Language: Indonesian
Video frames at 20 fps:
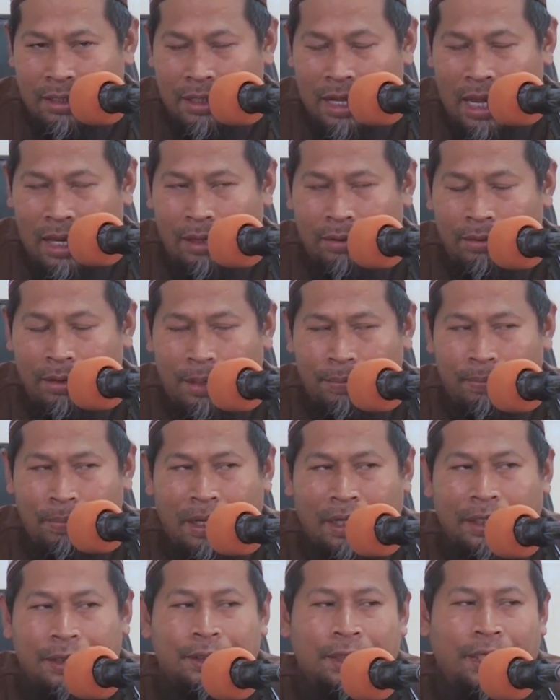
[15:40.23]
Kalau
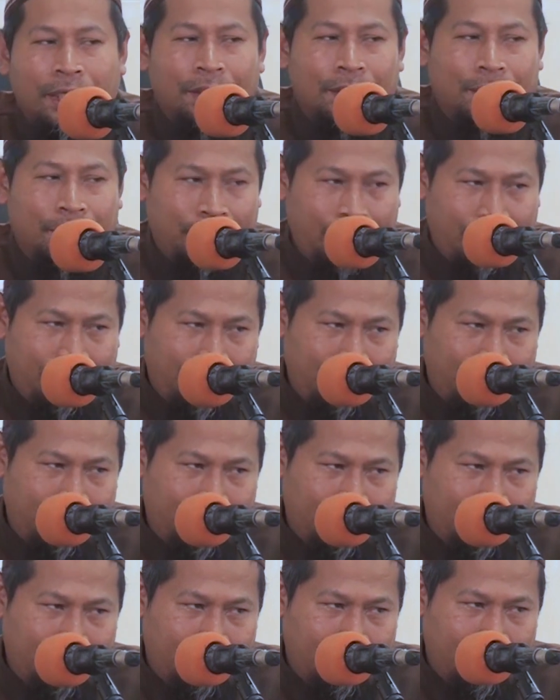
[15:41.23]
kepleset,
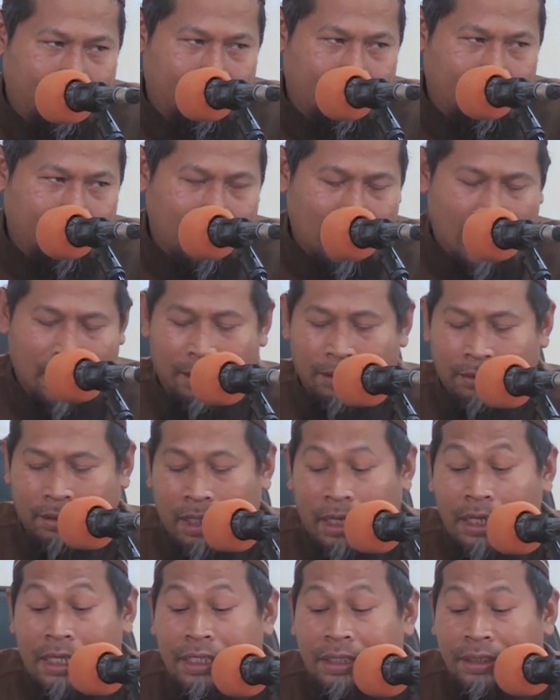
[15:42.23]
kalau
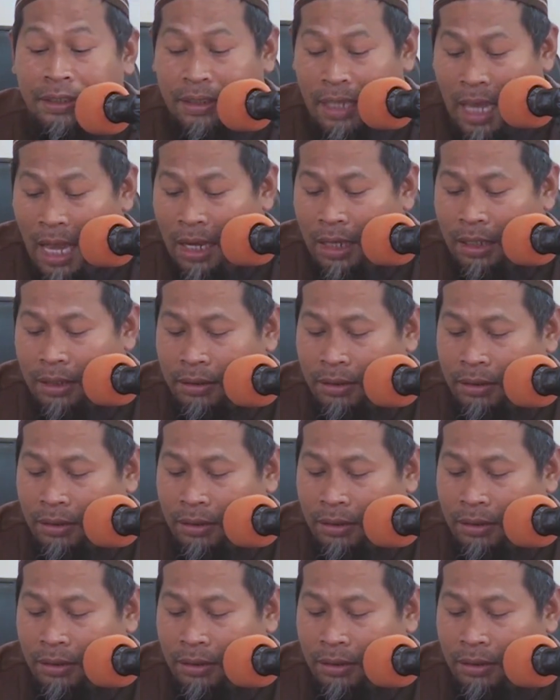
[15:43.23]
terinjak,